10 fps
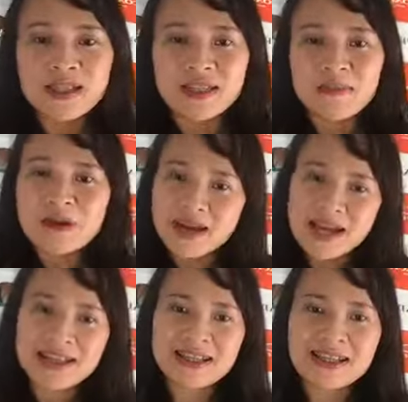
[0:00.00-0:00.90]
thì mời các
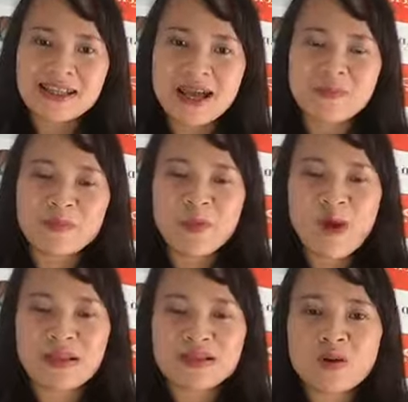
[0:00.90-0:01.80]
anh chị tham
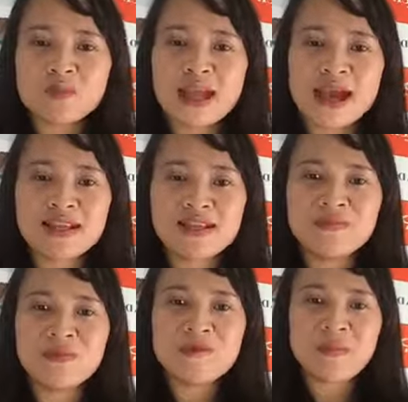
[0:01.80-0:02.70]
quan shop tại hai mươi chín
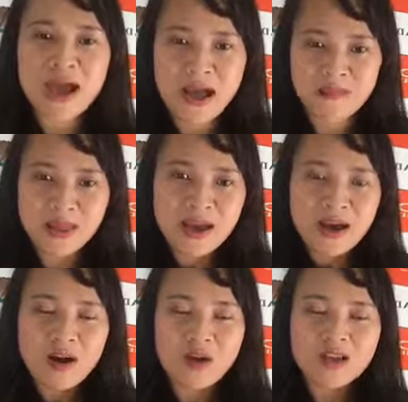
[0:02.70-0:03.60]
Vũ Phạm Hàm,
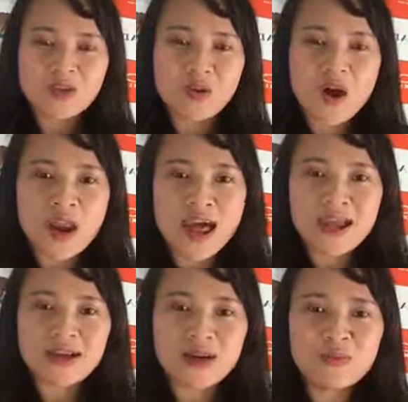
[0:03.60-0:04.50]
gọi điện số
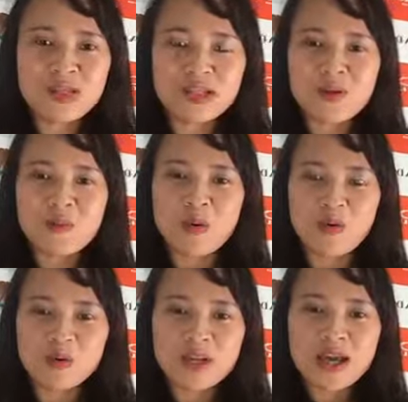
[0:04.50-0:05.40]
hotline không chín không
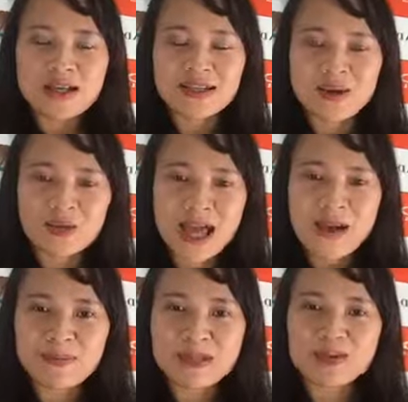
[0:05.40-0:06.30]
bốn sáu
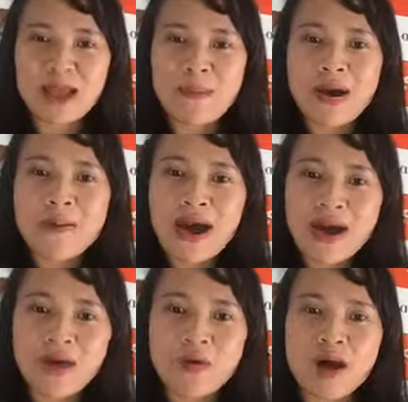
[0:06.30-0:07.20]
tám sáu tám ba
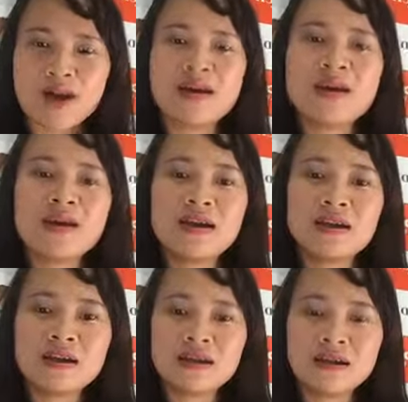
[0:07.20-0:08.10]
ba hoặc
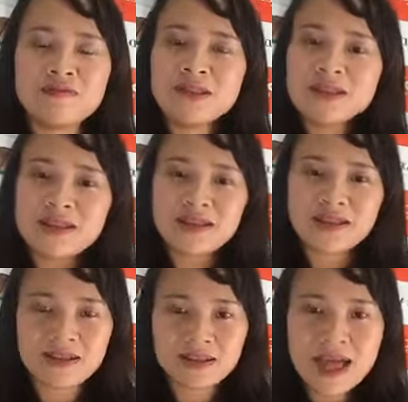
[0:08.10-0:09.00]
uh, visit
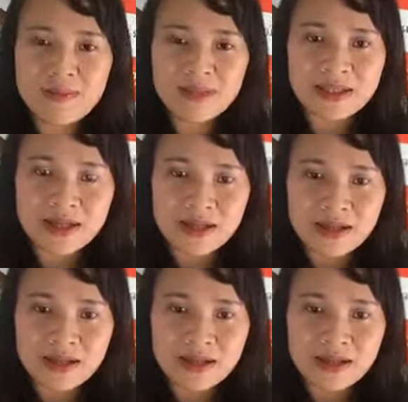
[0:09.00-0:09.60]
tham uh,